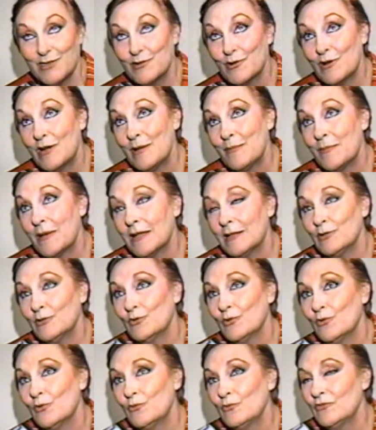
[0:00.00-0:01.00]
Yo le
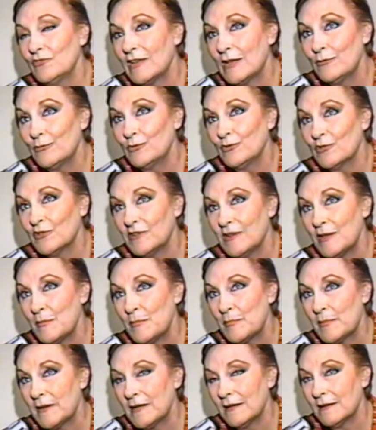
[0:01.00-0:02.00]
mando un saludo
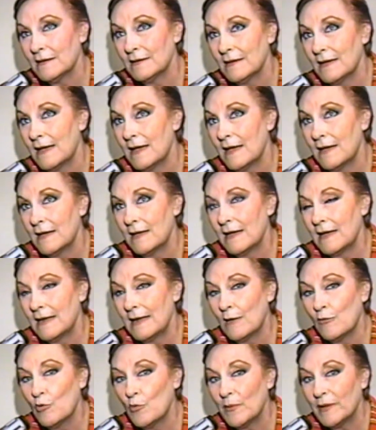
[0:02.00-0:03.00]
siempre a,
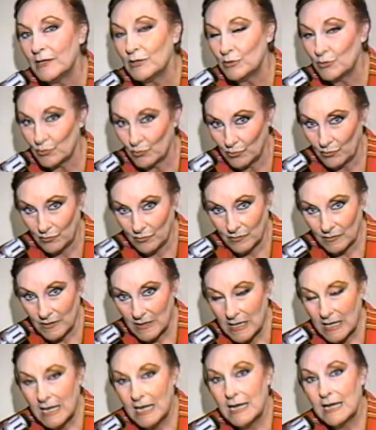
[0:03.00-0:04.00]
la juventud.
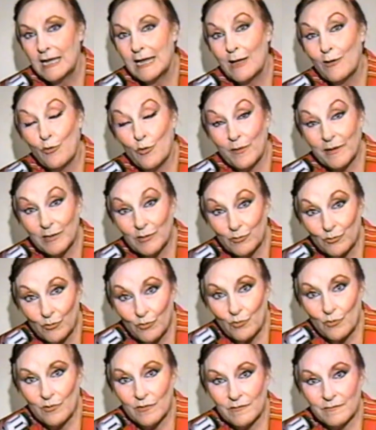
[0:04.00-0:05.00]
La
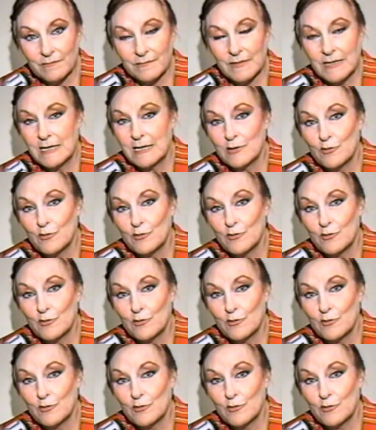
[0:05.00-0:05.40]
juventud eh,